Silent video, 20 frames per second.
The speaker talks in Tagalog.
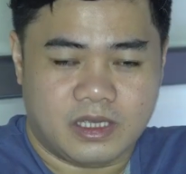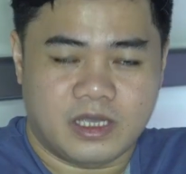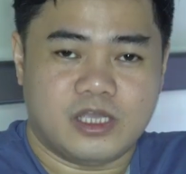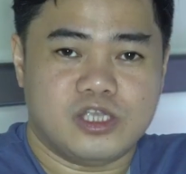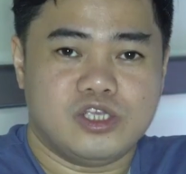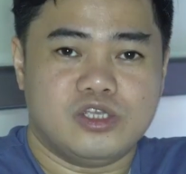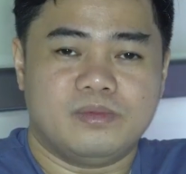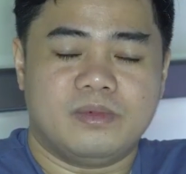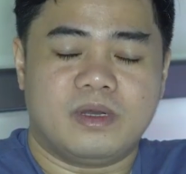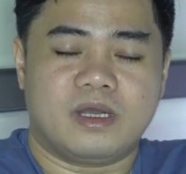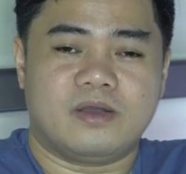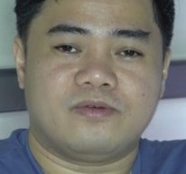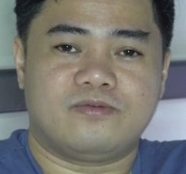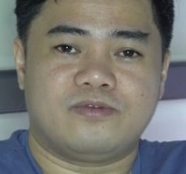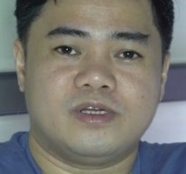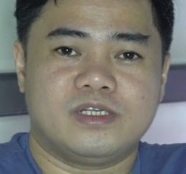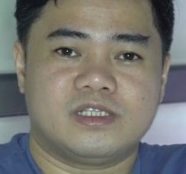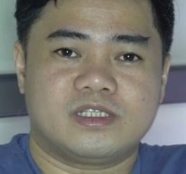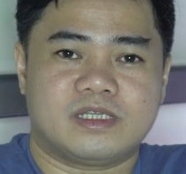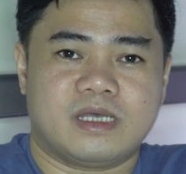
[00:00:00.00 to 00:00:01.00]
And yung mga
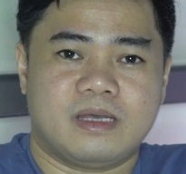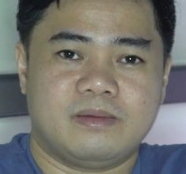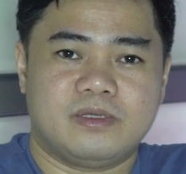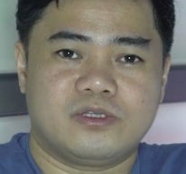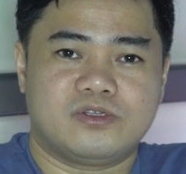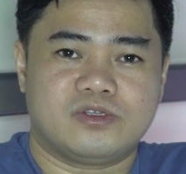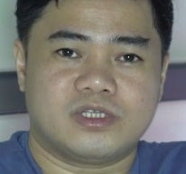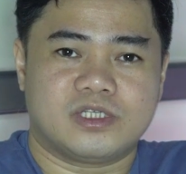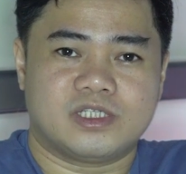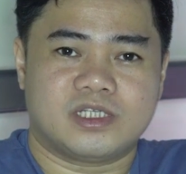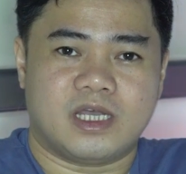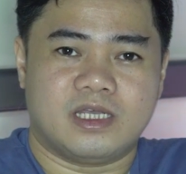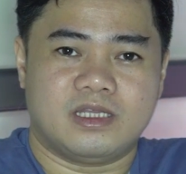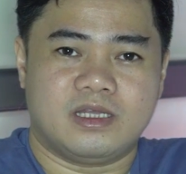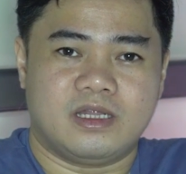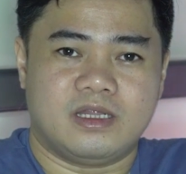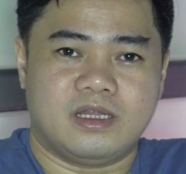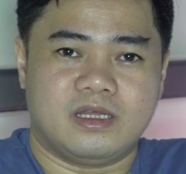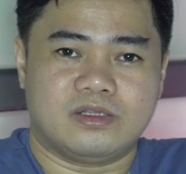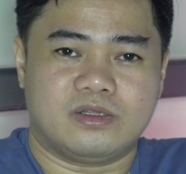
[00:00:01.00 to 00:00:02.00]
first time dito sa
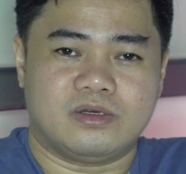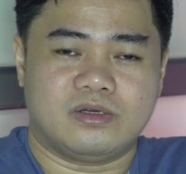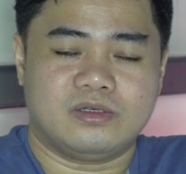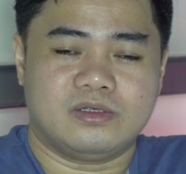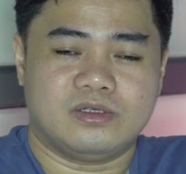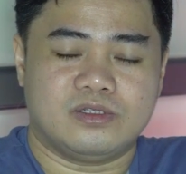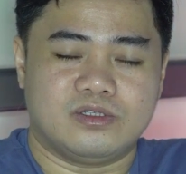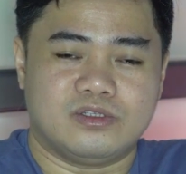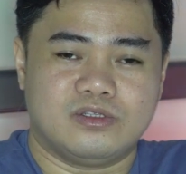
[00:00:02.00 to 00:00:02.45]
channel na to,